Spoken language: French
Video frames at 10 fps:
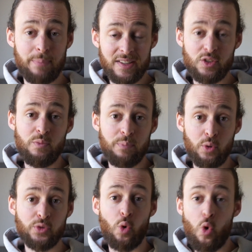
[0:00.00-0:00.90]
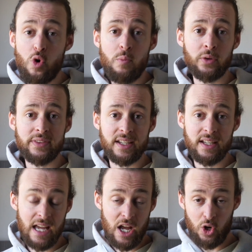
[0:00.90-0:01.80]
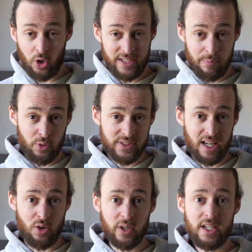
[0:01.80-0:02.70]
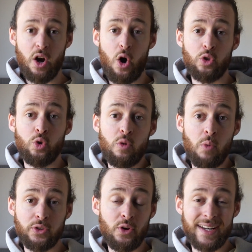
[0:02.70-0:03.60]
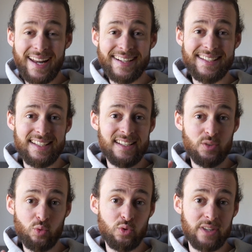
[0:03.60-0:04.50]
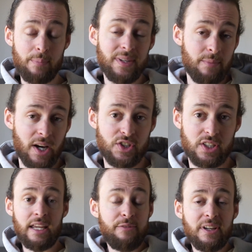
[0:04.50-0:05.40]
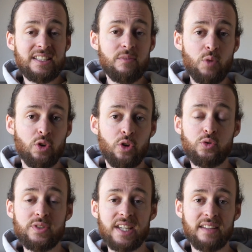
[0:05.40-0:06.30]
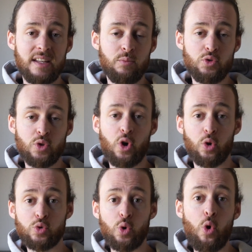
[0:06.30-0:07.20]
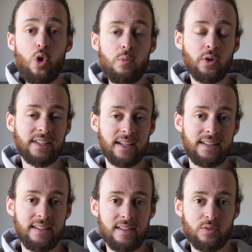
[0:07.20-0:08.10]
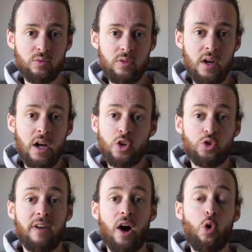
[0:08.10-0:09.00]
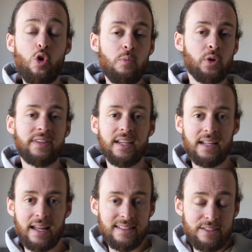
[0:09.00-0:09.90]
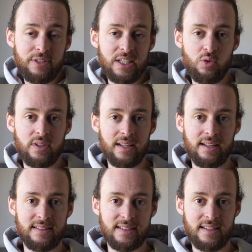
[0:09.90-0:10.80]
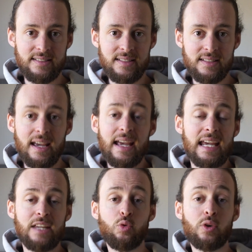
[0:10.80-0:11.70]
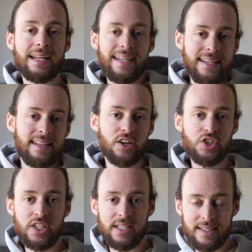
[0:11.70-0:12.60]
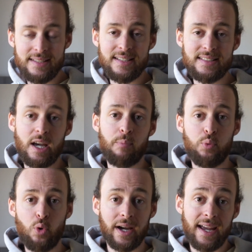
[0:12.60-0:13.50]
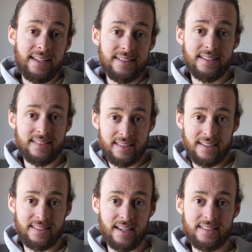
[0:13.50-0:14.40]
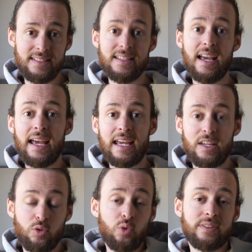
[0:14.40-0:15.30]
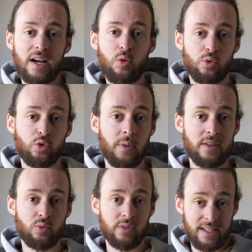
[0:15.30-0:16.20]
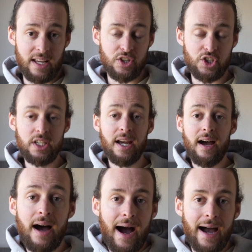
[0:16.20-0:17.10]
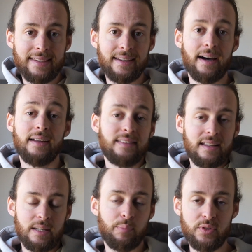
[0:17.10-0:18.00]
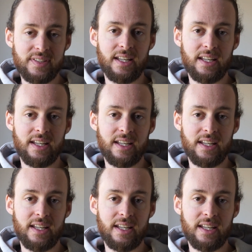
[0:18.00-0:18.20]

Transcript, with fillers: personnes pensent augmenter leurs dépenses caloriques en augmentant l'inclinaison du tapis de marche. Et effectivement dans une certaine mesure quand tu augmentes l'inclinaison tu vas augmenter la difficulté de l'exercice et donc l'énergie nécessaire pour réaliser cet exercice et donc ta consommation d'énergie aka ta dépense